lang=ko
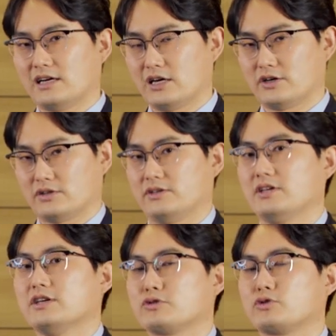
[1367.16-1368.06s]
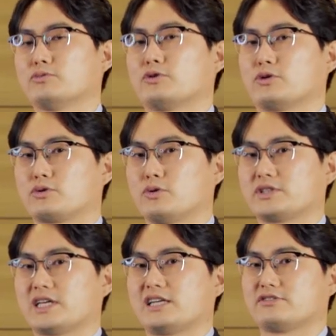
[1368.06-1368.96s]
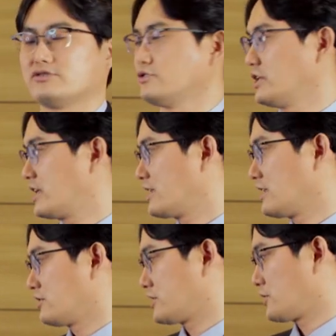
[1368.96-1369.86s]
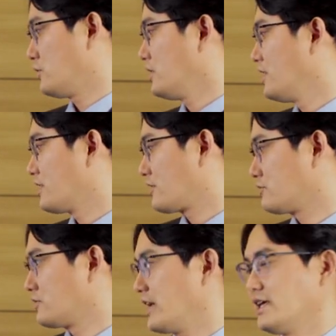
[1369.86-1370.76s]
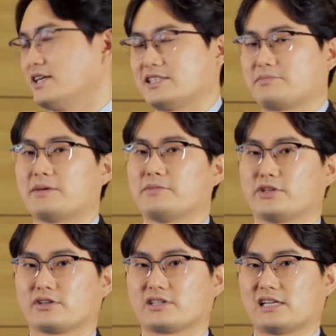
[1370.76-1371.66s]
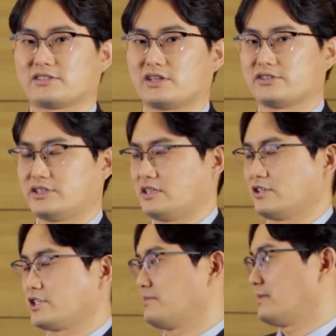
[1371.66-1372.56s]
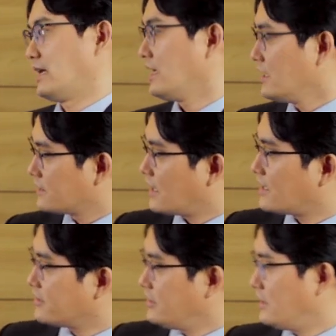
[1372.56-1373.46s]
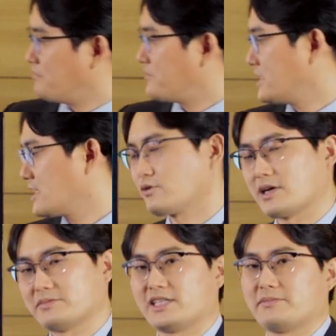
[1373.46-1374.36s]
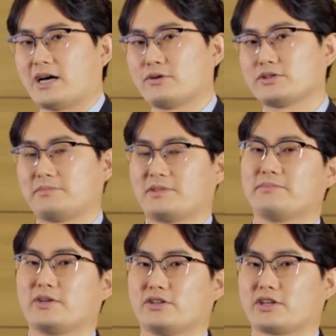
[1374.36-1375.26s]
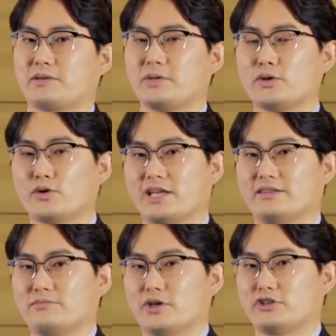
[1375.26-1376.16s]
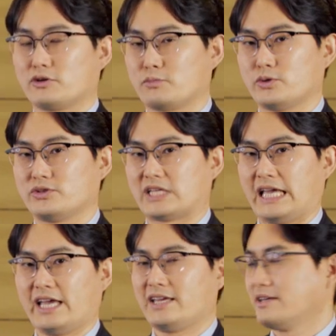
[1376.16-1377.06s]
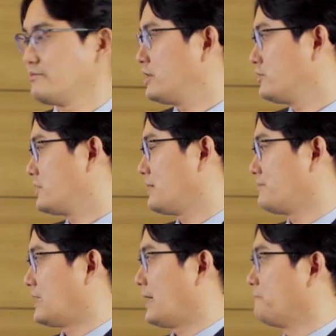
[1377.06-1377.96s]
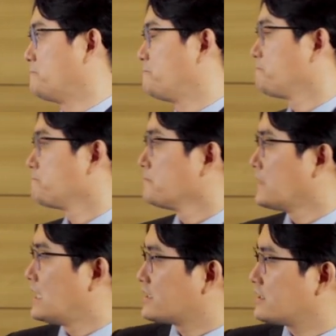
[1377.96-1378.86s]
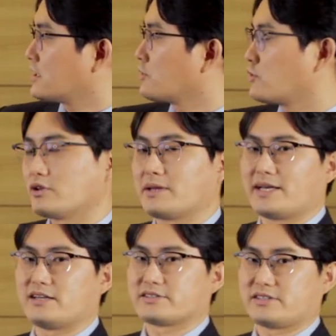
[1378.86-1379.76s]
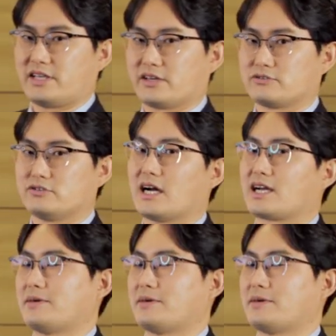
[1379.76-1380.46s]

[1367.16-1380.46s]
어, 소규모로 통제할 수 있게 될 것이고 결국에 집단 면역을 달성할 수 있는 것입니다. 따라서 이 P0 값이 바로 집단 면역이 필요한 면역 보유자의 비율이 됩니다. 실제로 코로나 바이러스의 경우 아까